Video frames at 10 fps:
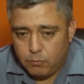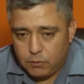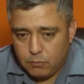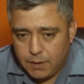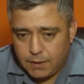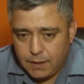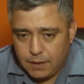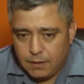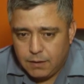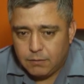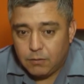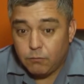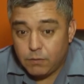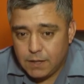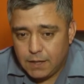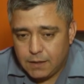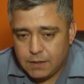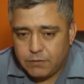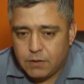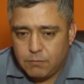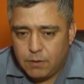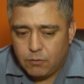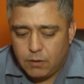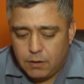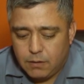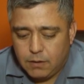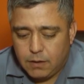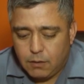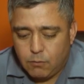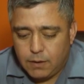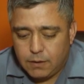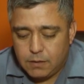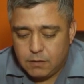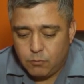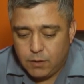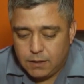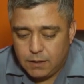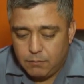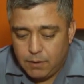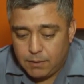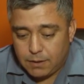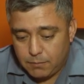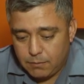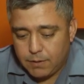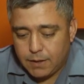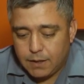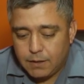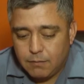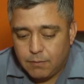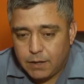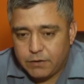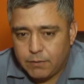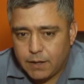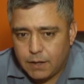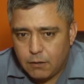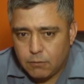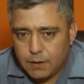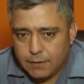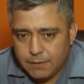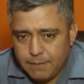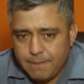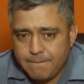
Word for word: grupito más de, oficiales que se han recibido en, la escuela de Chipolete y Vierma también van a, van a arribar a cada localidad.